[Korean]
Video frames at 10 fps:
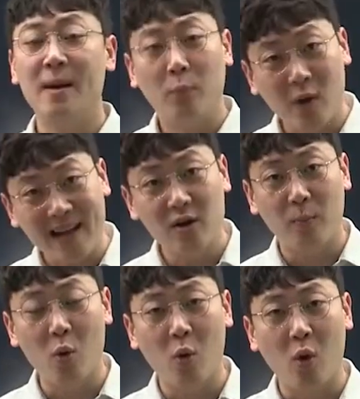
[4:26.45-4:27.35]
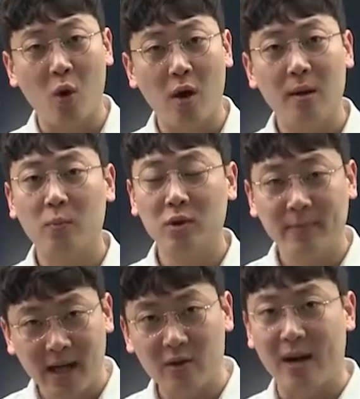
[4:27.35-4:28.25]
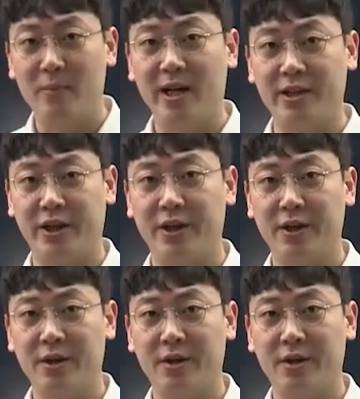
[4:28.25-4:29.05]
보라는 거 보고 보지 말라는 거 안 봐야지.